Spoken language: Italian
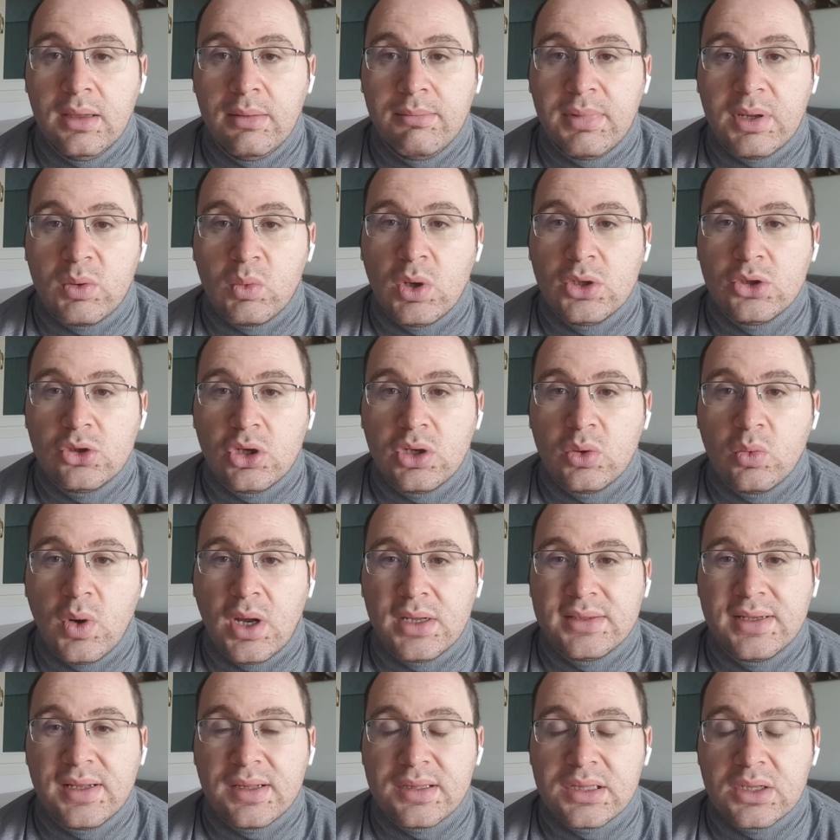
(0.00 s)
Per quanto
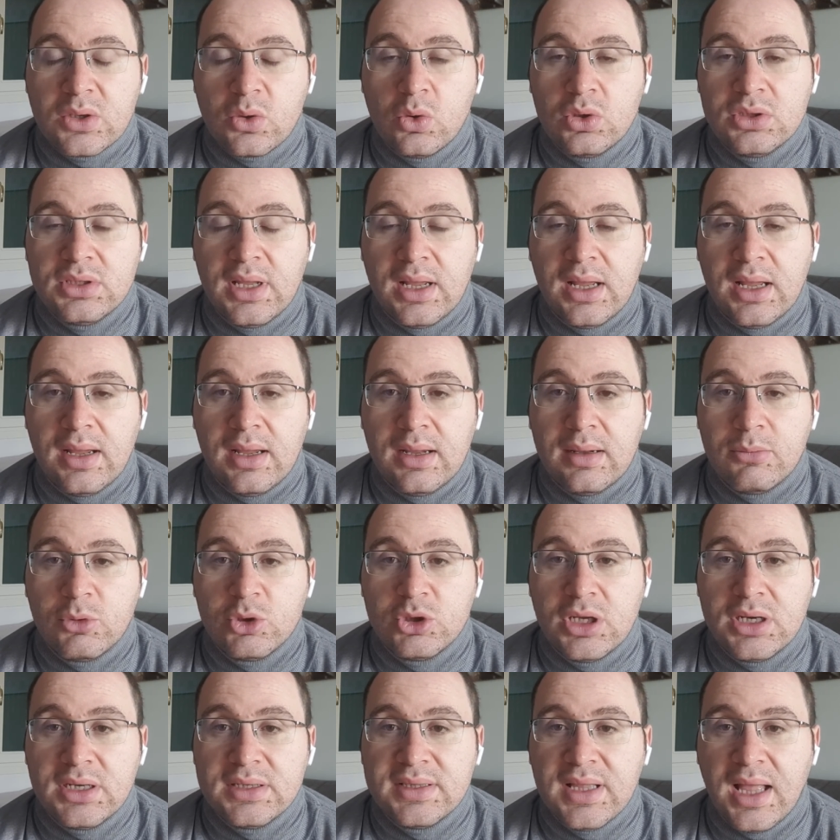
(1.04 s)
riguarda la seconda
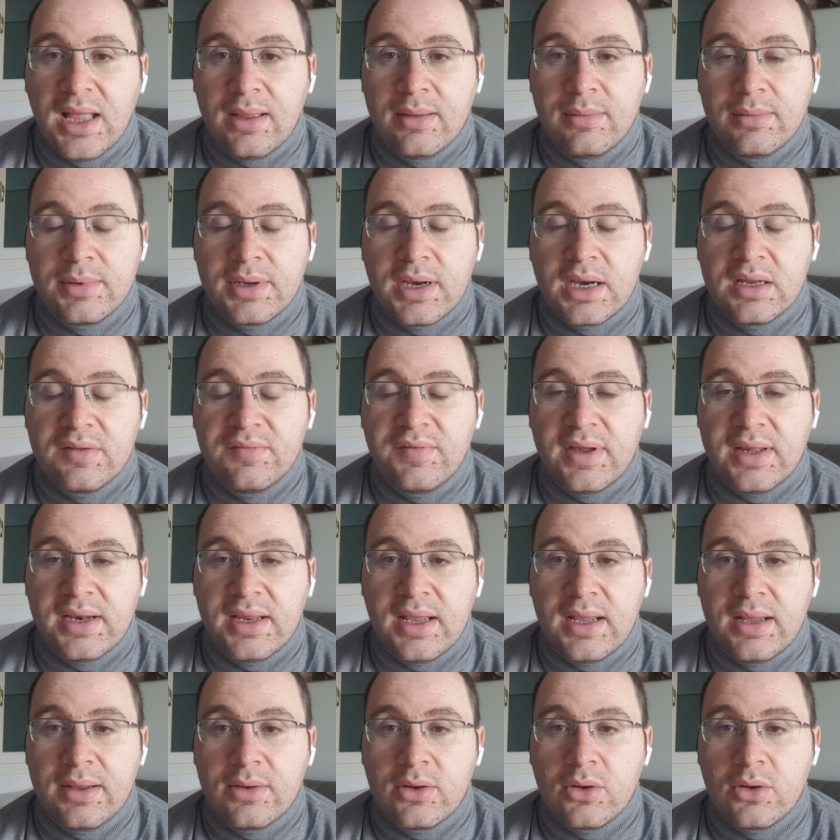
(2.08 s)
modalità per arrivare a